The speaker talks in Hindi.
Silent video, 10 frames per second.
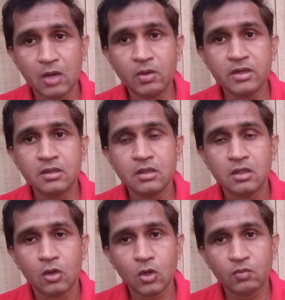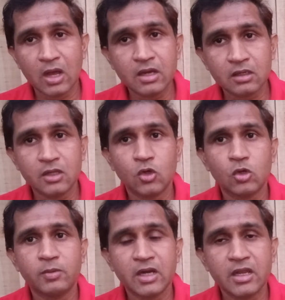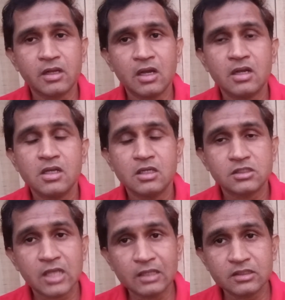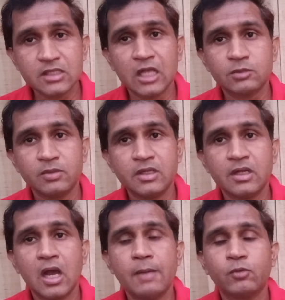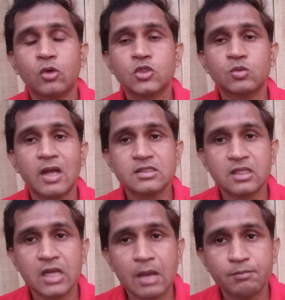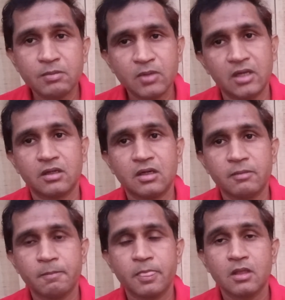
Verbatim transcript: भवन और वाहन का योग बनाएगा साथ ही साथ में आपको स्वास्थ्य लाभ भी मिलेगा